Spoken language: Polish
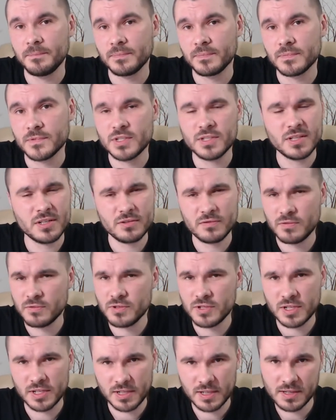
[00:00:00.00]
czy też w
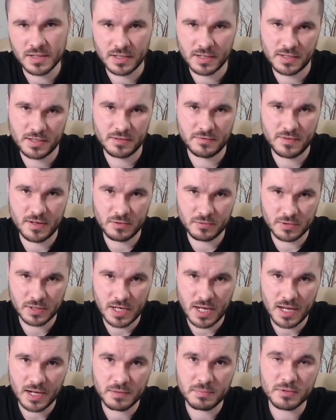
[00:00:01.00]
różnych innych
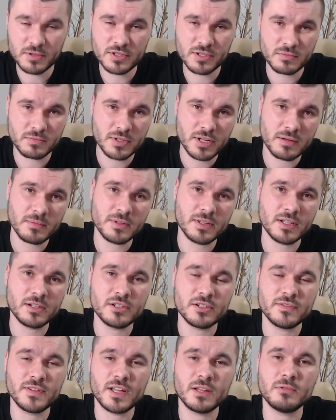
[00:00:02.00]
warunkach potrzebujemy
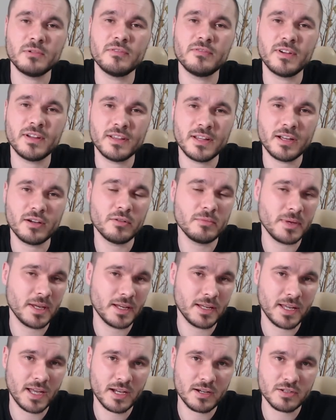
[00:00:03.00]
tego światła fajnego,
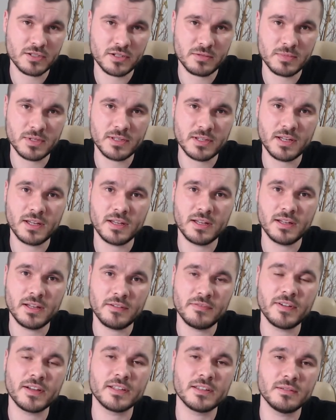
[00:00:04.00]
miękkiego, żeby te
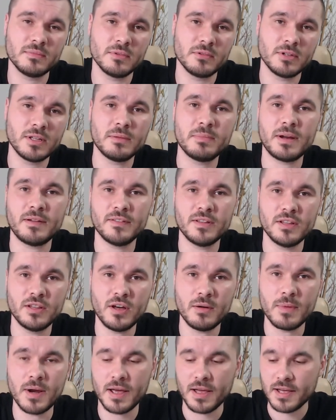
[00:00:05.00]
efekty były naprawdę
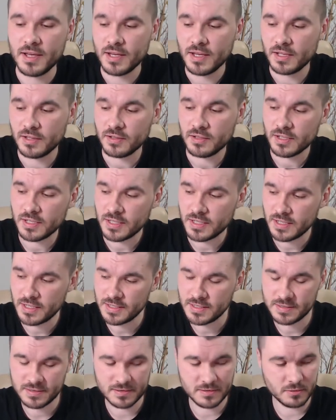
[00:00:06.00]
dobre. No i e,
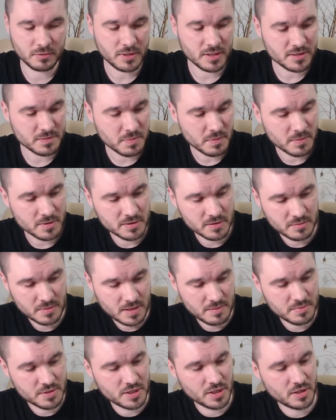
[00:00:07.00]
tutaj z pomocą
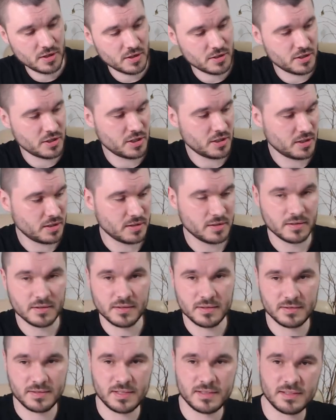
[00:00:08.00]
nam przychodzi
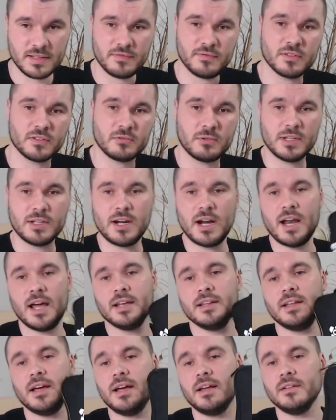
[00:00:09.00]
zestaw od
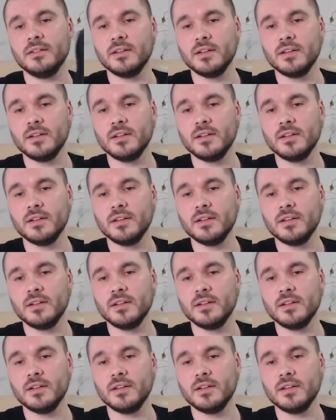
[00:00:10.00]
Quadralighta.